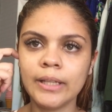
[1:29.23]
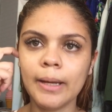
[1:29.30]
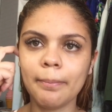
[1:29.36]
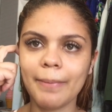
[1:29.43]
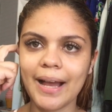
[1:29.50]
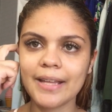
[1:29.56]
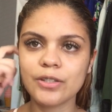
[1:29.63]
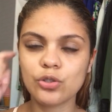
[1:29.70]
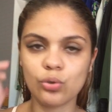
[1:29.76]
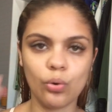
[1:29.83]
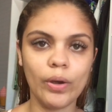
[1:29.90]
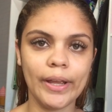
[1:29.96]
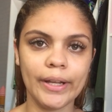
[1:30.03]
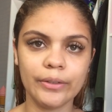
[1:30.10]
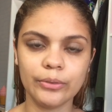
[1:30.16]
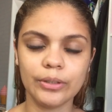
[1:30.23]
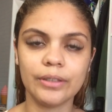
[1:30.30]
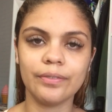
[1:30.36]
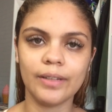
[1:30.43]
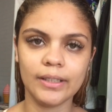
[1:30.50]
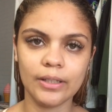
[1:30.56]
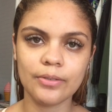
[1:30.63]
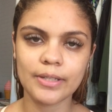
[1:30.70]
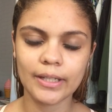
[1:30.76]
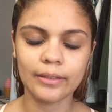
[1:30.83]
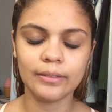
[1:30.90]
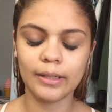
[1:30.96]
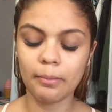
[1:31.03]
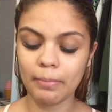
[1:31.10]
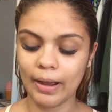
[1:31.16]
né, a base escorrendo, que vai dar um
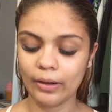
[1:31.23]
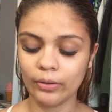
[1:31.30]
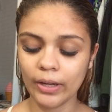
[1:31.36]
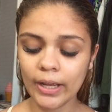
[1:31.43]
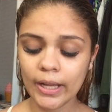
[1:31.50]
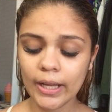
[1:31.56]
certo trabalho.